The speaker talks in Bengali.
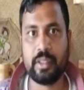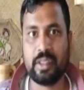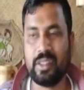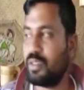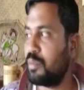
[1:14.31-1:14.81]

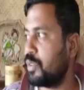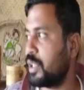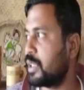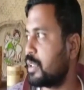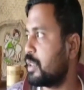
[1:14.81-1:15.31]
এরকম
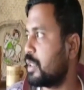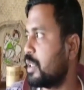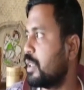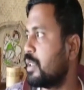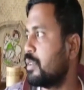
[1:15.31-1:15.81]
অনেক
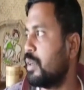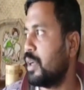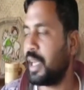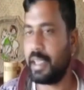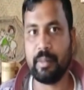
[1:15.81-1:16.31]

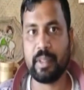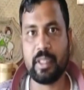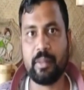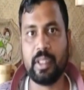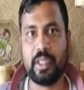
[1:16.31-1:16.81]
ধরনের আইটেম আছে
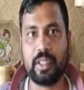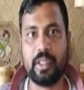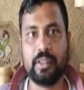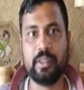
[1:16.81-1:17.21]
আমাদের এখানে